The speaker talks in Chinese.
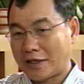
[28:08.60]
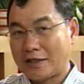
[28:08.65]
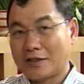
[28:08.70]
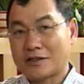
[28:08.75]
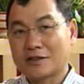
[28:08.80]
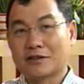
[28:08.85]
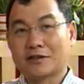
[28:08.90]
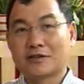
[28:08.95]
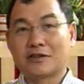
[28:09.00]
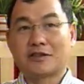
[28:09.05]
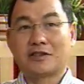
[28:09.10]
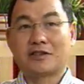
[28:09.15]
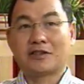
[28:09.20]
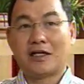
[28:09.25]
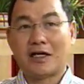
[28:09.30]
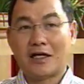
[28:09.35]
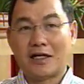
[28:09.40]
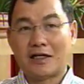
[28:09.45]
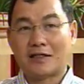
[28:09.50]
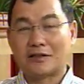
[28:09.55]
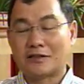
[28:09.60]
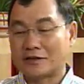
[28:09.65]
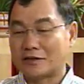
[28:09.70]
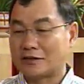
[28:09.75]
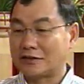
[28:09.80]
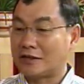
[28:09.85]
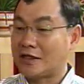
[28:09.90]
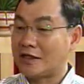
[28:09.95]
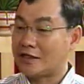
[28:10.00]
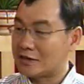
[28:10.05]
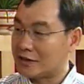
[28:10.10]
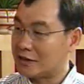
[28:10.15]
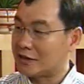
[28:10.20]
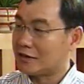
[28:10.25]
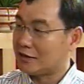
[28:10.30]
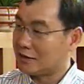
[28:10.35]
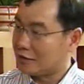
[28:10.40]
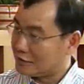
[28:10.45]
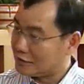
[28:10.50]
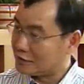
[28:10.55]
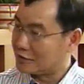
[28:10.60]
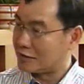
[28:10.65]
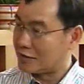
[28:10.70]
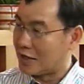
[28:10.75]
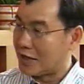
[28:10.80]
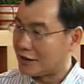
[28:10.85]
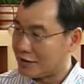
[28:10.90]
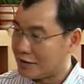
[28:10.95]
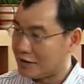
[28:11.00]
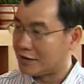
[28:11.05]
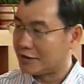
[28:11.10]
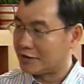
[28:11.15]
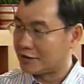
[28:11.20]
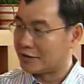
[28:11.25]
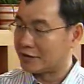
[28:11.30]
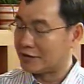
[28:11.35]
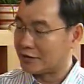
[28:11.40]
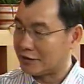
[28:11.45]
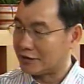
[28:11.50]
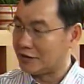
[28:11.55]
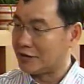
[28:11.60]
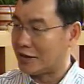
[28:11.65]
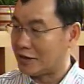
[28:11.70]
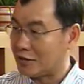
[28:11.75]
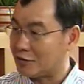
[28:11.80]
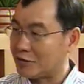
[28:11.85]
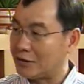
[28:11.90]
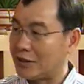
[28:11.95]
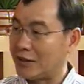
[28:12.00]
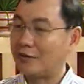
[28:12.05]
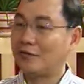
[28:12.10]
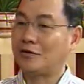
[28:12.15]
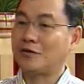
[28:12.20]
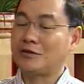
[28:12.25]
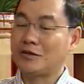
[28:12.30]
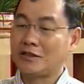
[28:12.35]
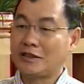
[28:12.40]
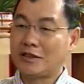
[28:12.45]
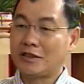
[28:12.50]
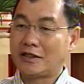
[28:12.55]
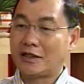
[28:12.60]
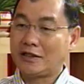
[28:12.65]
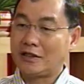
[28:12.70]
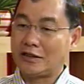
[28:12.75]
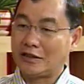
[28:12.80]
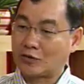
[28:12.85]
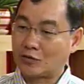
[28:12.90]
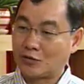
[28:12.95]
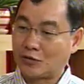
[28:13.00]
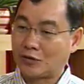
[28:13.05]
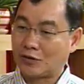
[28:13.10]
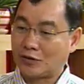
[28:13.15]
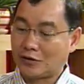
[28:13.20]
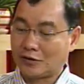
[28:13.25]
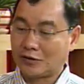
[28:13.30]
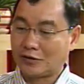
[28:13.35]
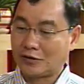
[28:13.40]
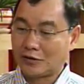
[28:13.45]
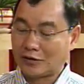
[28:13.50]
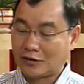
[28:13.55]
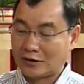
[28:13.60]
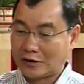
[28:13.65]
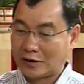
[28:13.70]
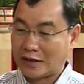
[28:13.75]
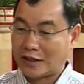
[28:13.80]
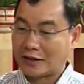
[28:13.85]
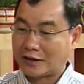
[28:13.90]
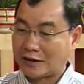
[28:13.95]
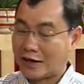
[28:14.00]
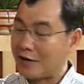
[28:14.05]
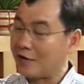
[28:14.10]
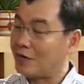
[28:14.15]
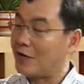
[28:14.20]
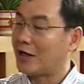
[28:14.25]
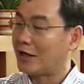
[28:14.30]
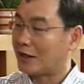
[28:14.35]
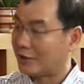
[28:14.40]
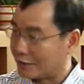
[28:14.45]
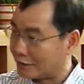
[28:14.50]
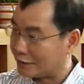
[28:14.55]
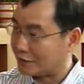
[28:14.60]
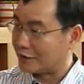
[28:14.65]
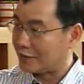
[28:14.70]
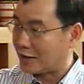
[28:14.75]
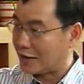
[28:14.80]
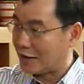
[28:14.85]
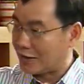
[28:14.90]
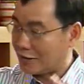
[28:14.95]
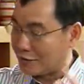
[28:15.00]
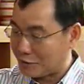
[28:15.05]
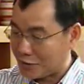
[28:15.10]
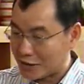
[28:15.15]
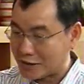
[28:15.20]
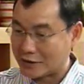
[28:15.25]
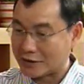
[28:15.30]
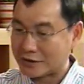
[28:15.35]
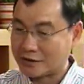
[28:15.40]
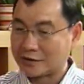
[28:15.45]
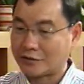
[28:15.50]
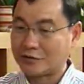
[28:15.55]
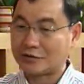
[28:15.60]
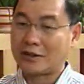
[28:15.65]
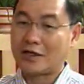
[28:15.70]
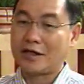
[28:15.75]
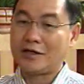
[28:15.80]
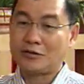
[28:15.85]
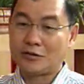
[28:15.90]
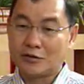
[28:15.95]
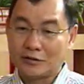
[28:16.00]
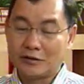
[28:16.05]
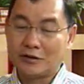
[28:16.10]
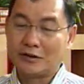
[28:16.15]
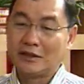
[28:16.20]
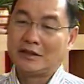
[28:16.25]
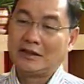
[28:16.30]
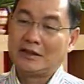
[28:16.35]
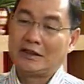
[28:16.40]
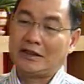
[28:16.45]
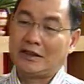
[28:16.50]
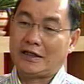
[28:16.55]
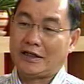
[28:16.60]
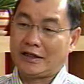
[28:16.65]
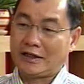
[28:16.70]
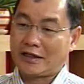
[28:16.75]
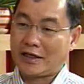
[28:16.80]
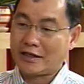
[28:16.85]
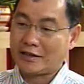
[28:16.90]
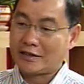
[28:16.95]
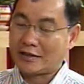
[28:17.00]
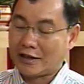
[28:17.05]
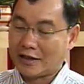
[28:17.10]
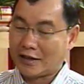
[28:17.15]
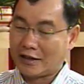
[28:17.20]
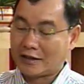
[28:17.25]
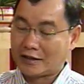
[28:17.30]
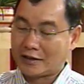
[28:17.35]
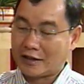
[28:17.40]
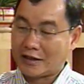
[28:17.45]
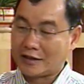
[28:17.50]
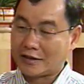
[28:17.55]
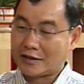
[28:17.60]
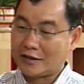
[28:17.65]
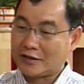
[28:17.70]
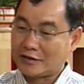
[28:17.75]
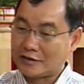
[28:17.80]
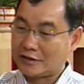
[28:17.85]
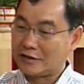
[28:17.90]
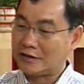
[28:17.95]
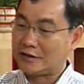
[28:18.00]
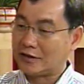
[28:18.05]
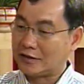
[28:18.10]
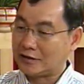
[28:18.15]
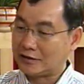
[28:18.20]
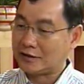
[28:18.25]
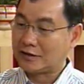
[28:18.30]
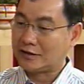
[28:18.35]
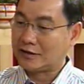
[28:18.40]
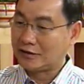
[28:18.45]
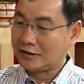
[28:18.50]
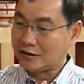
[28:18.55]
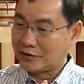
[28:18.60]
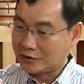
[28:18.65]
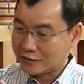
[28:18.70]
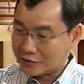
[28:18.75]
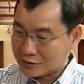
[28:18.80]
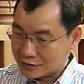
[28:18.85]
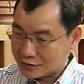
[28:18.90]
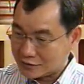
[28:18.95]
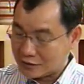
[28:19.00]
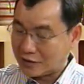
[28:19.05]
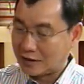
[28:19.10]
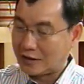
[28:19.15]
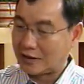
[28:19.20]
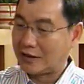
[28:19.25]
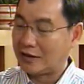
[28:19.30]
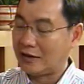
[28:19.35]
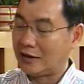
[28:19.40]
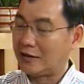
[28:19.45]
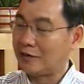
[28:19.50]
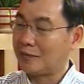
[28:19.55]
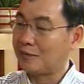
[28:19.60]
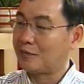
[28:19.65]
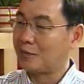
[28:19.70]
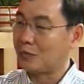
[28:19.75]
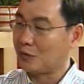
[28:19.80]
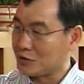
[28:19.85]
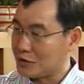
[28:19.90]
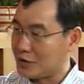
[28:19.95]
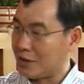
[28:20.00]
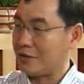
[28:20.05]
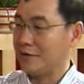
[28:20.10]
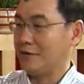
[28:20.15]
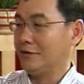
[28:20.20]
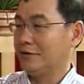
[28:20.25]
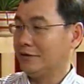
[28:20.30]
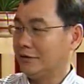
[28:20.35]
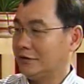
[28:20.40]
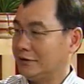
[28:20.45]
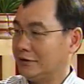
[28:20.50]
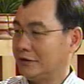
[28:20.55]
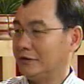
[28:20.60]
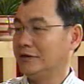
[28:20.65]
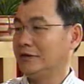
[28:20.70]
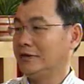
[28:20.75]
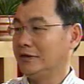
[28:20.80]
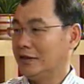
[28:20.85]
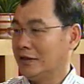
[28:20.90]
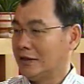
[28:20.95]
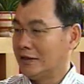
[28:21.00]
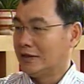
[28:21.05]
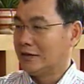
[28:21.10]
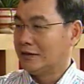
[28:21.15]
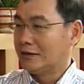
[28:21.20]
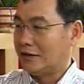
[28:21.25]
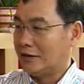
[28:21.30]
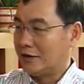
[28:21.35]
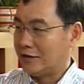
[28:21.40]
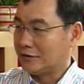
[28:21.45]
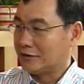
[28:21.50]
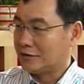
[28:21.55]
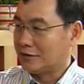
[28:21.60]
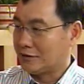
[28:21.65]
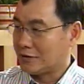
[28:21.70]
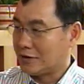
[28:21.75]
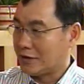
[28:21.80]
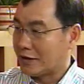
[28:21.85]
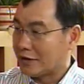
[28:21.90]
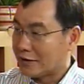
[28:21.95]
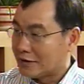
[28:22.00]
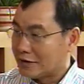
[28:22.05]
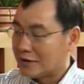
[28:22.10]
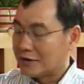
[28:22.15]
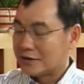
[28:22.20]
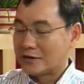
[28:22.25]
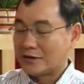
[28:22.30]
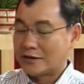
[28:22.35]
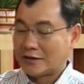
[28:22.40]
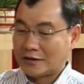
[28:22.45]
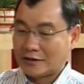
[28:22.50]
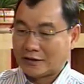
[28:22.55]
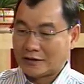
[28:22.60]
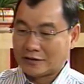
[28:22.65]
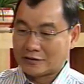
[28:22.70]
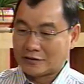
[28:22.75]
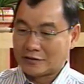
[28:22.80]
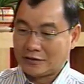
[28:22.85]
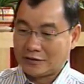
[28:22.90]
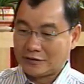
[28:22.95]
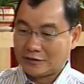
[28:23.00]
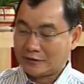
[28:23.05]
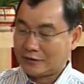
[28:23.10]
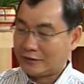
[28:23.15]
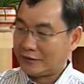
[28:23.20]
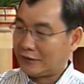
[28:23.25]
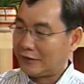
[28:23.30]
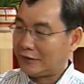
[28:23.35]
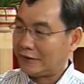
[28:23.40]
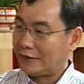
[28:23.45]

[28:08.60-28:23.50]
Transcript: 该只啊只听信单一的这个言论啊，我们应该以多开放、开明的这种态度来看啊看待整个这个呃普选。对对，对，意同意啊，同意啊，这个。所以讲回一句